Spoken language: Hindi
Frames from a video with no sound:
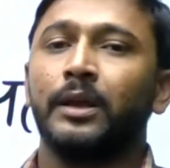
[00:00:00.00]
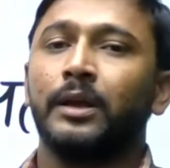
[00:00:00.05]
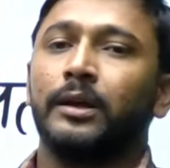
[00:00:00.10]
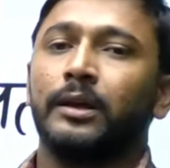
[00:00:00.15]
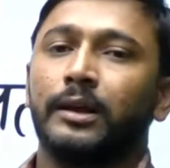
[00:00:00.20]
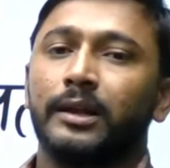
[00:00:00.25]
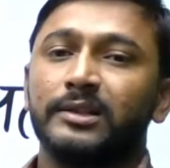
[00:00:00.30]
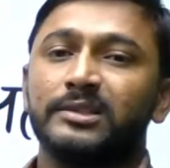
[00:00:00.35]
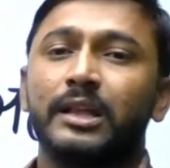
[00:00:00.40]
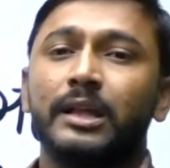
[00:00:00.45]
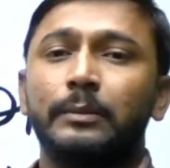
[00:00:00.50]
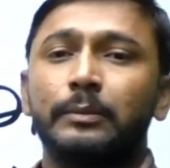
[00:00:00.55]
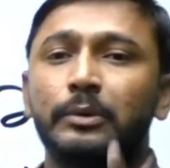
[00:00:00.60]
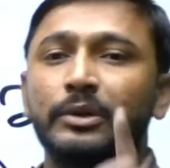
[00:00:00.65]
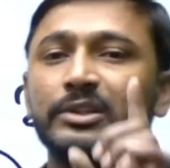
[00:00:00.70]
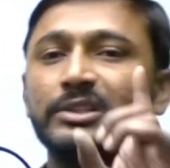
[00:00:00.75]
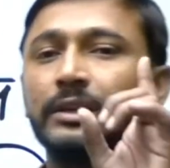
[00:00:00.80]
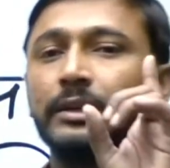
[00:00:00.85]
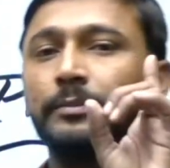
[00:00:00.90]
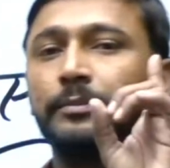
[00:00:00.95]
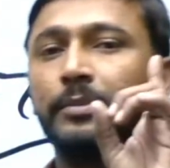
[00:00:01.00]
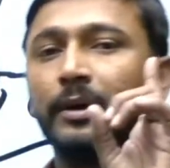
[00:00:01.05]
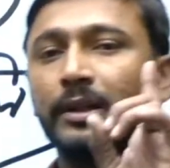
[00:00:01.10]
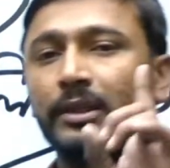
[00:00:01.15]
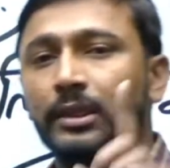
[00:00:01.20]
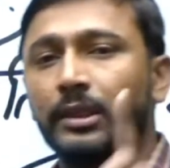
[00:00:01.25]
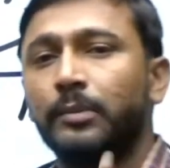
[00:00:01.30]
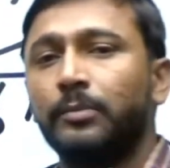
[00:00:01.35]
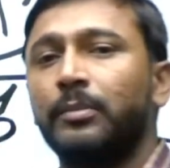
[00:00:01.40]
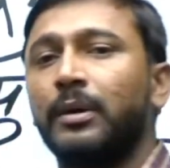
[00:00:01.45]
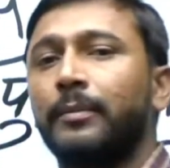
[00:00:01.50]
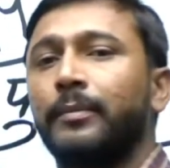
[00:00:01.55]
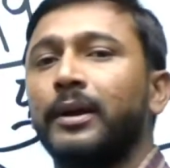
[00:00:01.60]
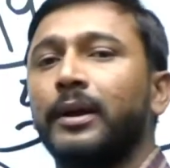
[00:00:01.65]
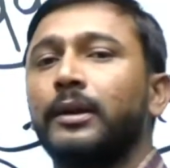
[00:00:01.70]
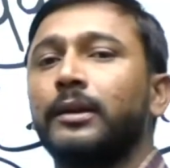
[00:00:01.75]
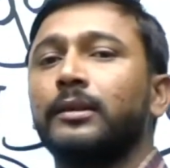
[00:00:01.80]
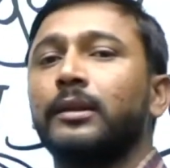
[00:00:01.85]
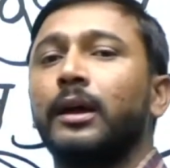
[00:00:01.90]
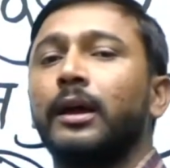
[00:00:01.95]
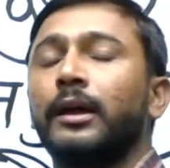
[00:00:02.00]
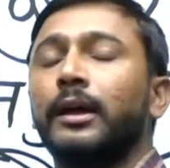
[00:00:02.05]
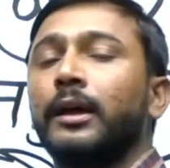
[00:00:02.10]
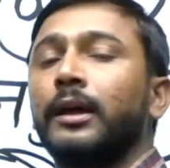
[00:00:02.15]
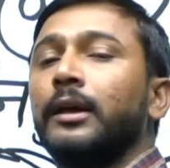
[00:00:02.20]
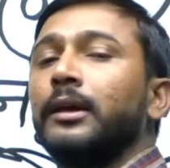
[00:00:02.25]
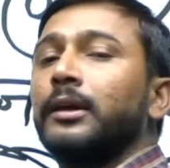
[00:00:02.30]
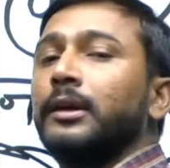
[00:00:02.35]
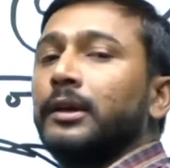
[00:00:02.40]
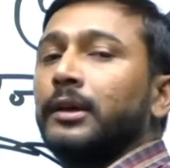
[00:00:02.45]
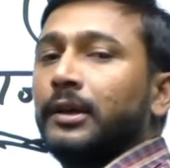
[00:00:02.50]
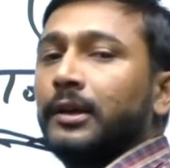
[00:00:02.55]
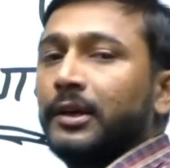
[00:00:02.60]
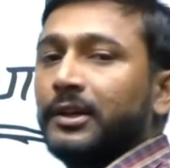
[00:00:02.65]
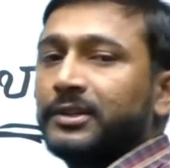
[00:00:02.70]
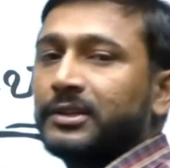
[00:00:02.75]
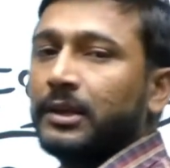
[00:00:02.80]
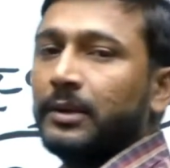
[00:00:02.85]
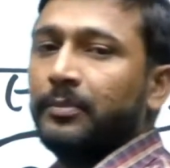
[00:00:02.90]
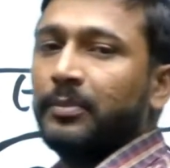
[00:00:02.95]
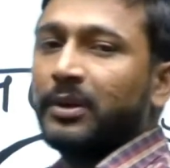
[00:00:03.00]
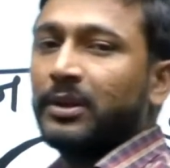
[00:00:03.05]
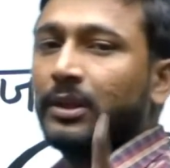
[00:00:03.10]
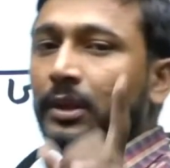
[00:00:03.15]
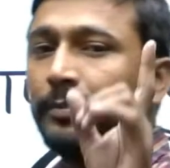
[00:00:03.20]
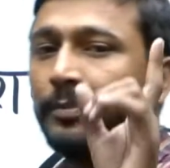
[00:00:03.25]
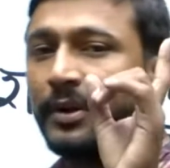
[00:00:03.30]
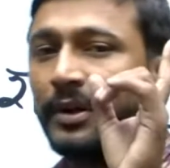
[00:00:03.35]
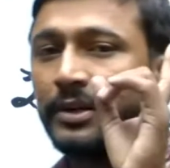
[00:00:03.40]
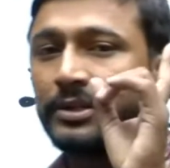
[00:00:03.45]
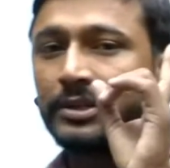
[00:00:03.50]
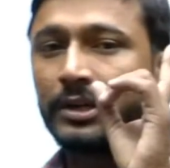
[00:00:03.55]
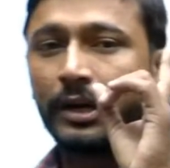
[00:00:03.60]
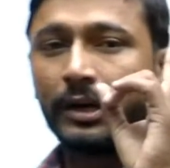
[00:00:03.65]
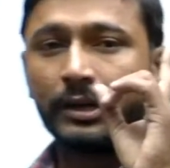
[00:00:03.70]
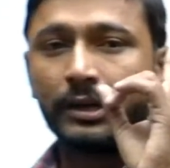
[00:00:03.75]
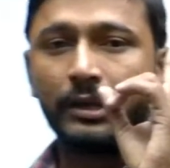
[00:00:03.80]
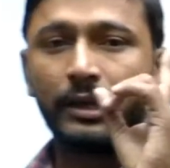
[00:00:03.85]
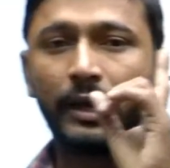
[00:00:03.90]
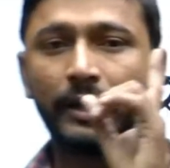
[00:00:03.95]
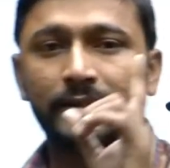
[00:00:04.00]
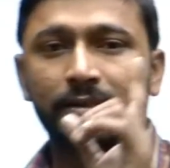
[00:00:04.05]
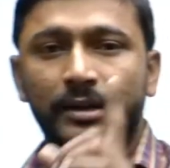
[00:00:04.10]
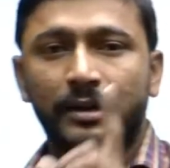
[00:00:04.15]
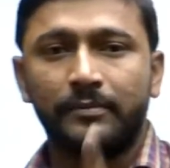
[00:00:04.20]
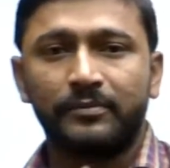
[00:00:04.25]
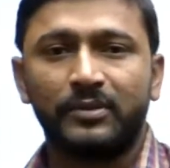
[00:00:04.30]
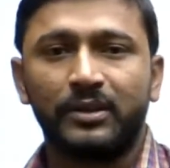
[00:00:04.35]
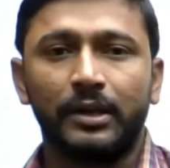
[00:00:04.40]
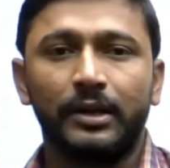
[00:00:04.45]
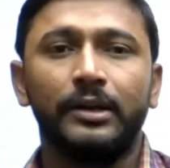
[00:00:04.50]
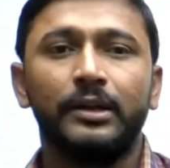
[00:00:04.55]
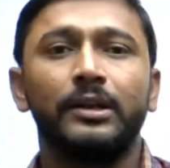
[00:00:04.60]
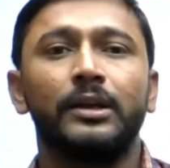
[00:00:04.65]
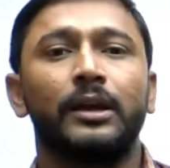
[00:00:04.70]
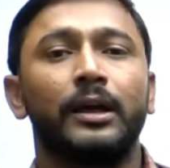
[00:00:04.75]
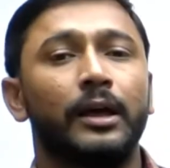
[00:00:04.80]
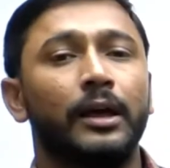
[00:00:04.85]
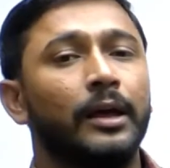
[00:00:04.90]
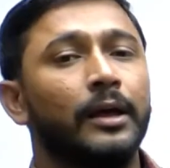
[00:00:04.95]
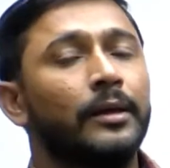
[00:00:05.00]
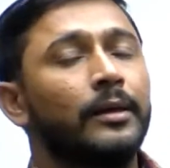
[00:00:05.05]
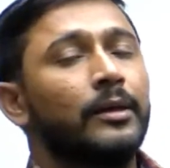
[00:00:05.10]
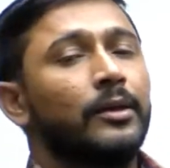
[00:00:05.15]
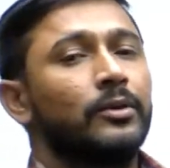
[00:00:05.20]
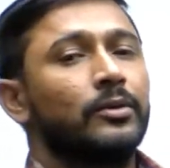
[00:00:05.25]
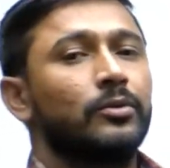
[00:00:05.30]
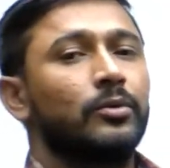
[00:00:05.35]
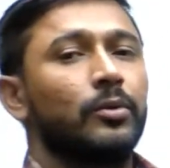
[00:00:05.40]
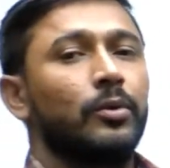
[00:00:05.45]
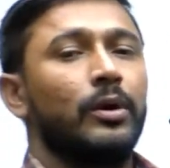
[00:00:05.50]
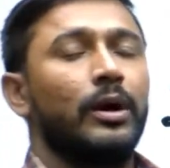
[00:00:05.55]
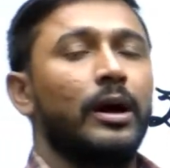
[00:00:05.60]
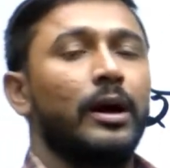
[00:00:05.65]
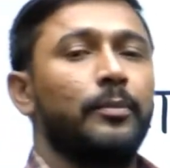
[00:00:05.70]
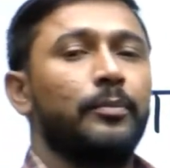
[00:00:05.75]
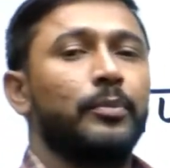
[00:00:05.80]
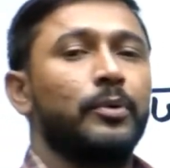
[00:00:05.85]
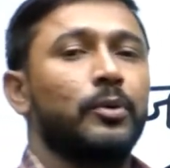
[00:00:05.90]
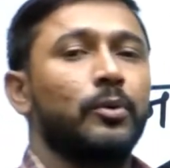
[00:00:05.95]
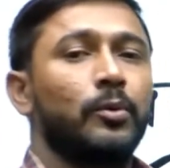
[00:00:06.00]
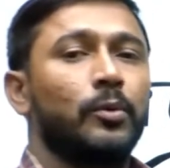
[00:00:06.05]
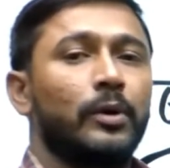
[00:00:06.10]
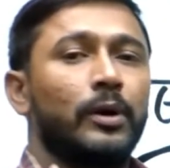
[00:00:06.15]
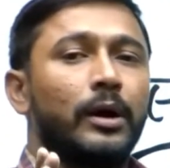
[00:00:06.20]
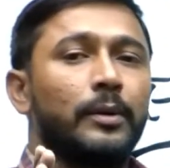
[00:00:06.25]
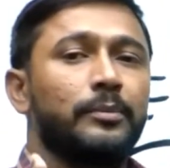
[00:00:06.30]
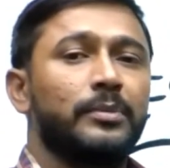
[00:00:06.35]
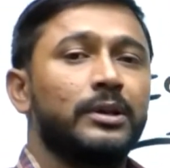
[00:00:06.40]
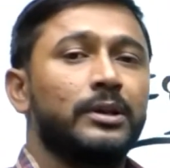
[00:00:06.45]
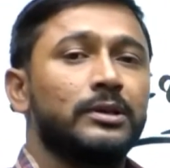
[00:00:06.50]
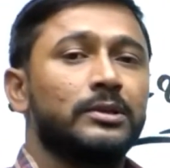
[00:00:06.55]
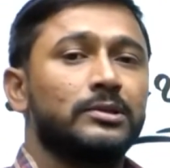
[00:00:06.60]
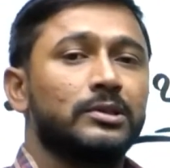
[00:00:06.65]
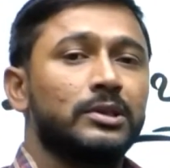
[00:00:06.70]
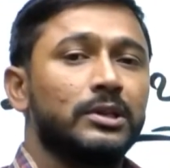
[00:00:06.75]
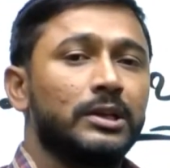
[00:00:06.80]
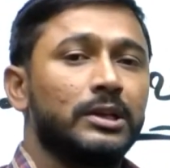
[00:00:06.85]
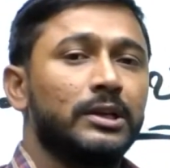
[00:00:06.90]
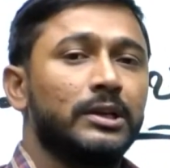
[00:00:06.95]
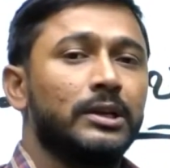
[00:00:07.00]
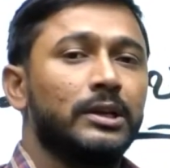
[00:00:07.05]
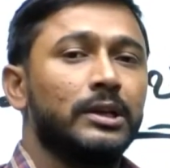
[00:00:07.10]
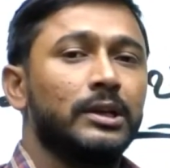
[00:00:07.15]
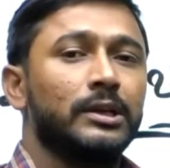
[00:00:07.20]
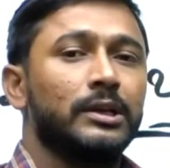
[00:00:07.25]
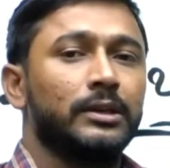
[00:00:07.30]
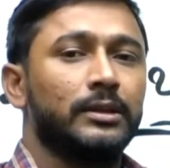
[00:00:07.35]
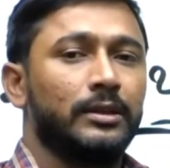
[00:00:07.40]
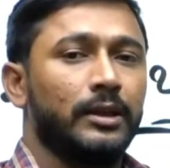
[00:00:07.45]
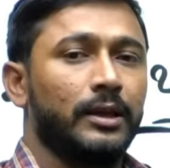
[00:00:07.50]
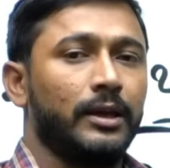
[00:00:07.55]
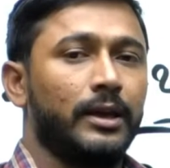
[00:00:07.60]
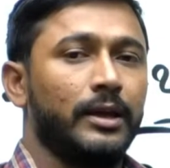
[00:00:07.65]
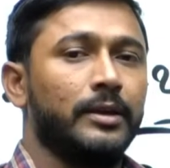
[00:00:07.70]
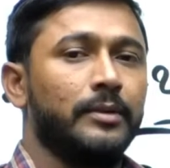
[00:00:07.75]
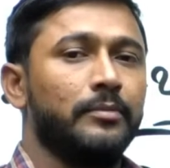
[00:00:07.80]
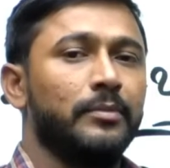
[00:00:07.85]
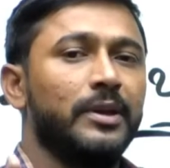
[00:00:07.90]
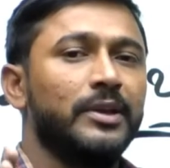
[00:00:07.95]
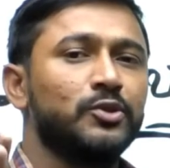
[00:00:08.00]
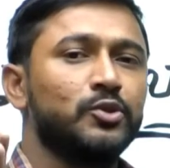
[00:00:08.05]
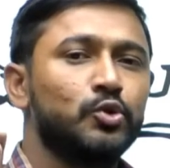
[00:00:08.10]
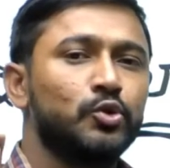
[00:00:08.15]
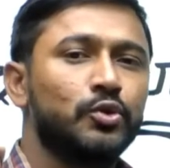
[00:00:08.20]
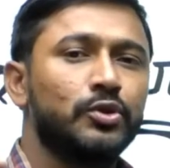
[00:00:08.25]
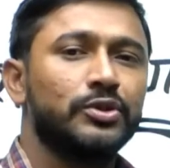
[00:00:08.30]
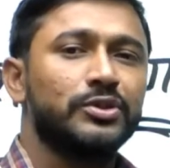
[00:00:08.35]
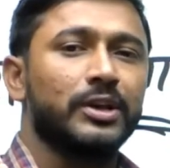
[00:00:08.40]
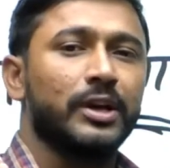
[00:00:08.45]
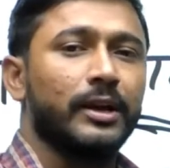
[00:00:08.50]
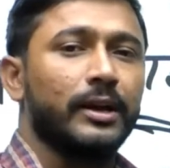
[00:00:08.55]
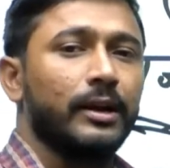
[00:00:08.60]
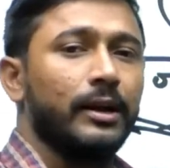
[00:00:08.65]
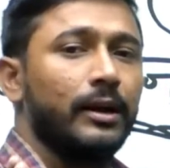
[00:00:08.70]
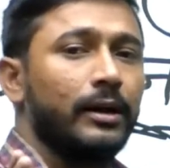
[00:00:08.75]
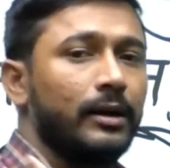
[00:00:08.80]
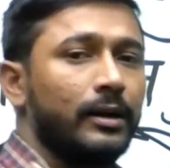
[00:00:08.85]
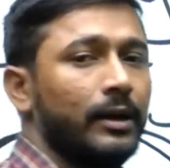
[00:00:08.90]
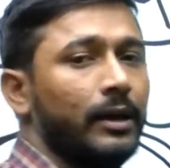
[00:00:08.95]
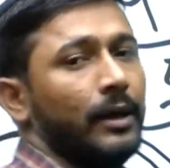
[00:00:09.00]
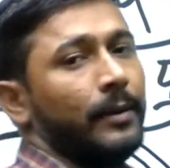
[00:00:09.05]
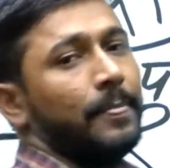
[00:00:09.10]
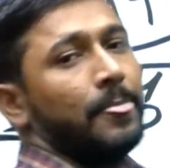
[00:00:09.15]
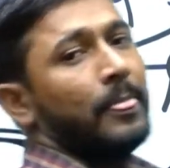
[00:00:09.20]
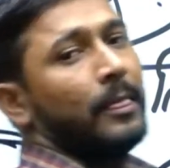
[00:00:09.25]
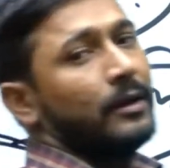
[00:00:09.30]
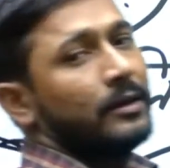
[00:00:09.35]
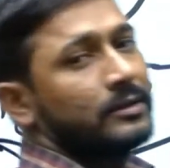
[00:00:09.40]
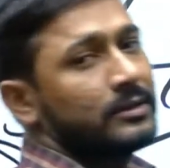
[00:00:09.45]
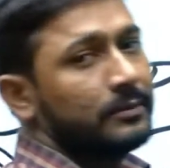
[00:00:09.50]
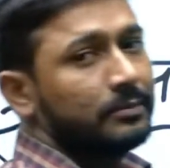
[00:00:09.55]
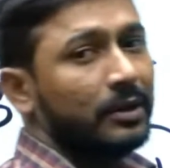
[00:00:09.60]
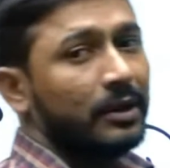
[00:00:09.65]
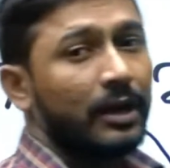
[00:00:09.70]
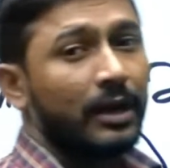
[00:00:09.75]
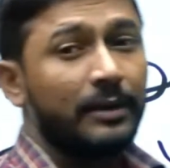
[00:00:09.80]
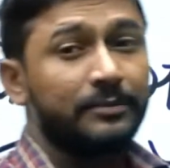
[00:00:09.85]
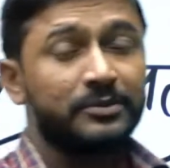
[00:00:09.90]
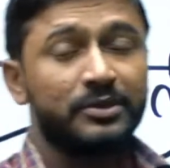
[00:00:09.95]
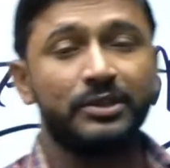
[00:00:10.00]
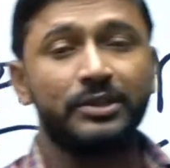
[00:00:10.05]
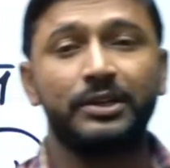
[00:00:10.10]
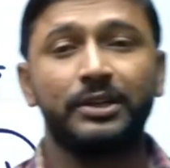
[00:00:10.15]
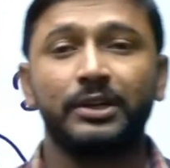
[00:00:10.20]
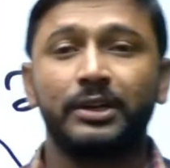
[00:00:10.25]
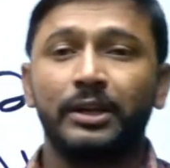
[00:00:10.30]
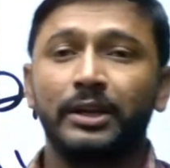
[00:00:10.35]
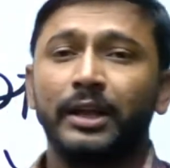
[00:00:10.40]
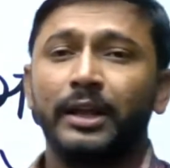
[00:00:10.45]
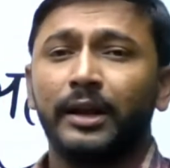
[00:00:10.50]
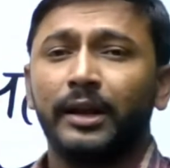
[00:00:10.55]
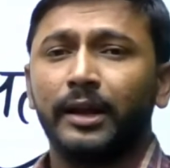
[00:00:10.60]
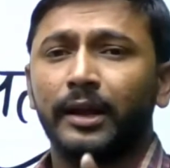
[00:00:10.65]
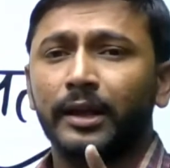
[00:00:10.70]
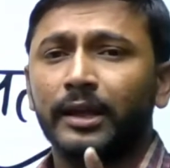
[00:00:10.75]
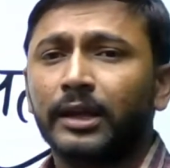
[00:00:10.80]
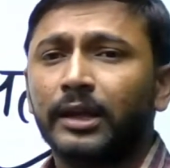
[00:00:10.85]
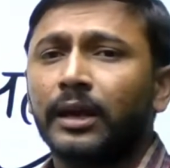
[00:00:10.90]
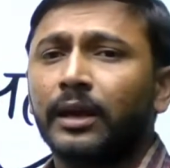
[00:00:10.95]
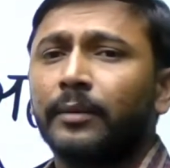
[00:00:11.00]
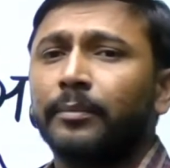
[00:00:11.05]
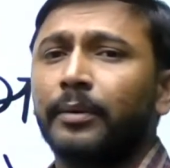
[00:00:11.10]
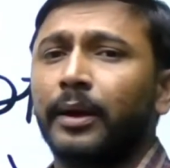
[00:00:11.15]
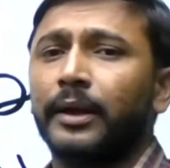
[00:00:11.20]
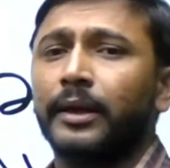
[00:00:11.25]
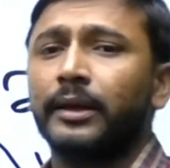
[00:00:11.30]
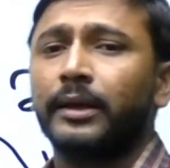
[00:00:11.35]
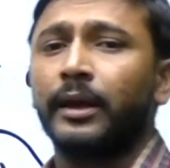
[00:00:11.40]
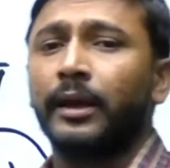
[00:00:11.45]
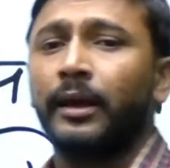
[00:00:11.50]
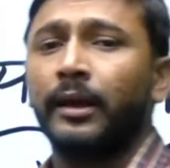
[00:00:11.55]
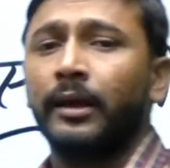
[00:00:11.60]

राजस्थान पुलिस की भर्ती में बैठना है इसकी भर्ती परीक्षा की एग्ज़ाम देनी है तो आपको अभी सीईटी e की तैयारी में जुट जाना है जब तक आप सीईटी क्लियर e नहीं कर पाएंगे